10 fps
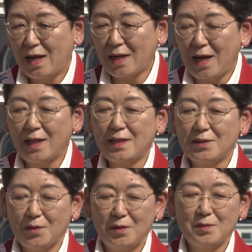赤旗
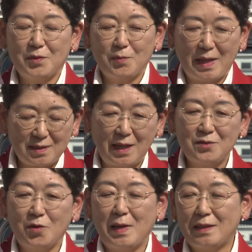のもう末端
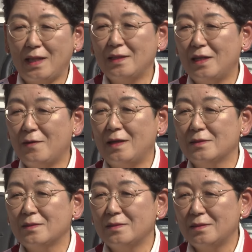の末端ではあ
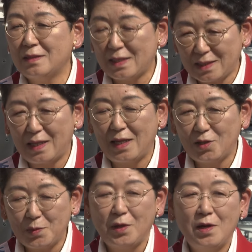るんですけれ
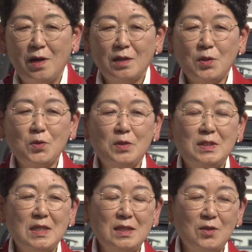ども、その
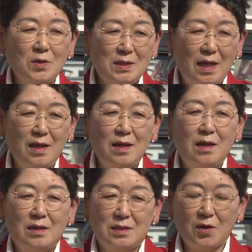一員として
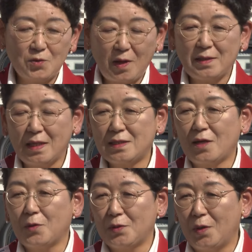仕事ができた
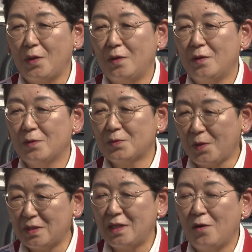ことを本
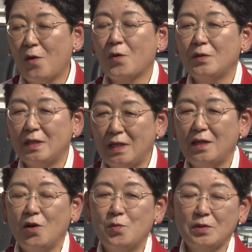当に誇り
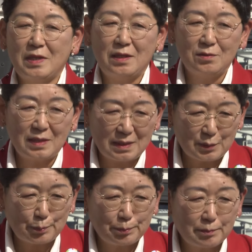に思っているんです。